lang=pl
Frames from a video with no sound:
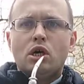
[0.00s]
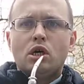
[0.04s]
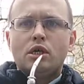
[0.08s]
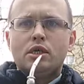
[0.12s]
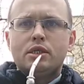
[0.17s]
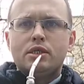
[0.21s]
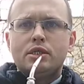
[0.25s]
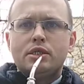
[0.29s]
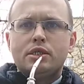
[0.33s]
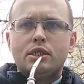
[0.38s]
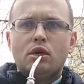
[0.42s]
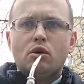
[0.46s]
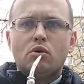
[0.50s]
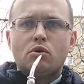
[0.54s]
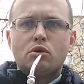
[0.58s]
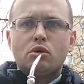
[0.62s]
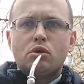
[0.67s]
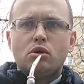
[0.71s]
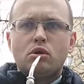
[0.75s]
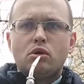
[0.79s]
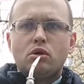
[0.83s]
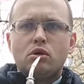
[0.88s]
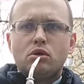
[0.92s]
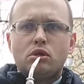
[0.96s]
z tego
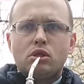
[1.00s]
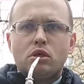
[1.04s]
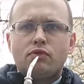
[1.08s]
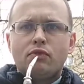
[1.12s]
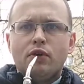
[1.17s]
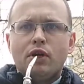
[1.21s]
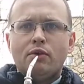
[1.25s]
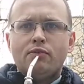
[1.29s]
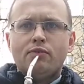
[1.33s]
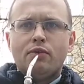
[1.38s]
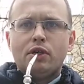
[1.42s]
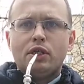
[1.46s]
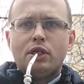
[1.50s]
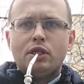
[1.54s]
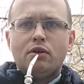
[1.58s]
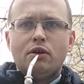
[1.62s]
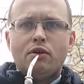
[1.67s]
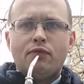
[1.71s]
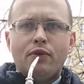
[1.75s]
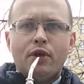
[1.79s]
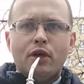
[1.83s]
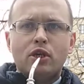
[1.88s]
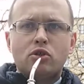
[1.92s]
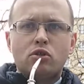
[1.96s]
co, co wiem, właściwie
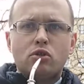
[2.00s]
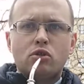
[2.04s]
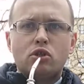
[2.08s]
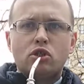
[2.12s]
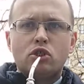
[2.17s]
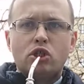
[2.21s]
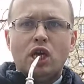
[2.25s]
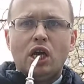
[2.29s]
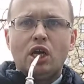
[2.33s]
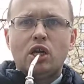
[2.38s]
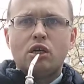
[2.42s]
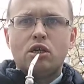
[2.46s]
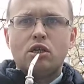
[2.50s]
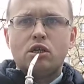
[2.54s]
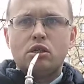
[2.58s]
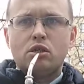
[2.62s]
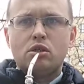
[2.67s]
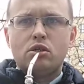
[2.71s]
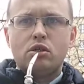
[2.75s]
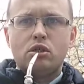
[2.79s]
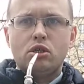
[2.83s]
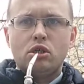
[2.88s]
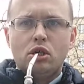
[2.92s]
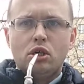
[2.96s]
większość rzek
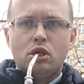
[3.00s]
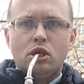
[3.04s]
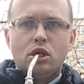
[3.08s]
y,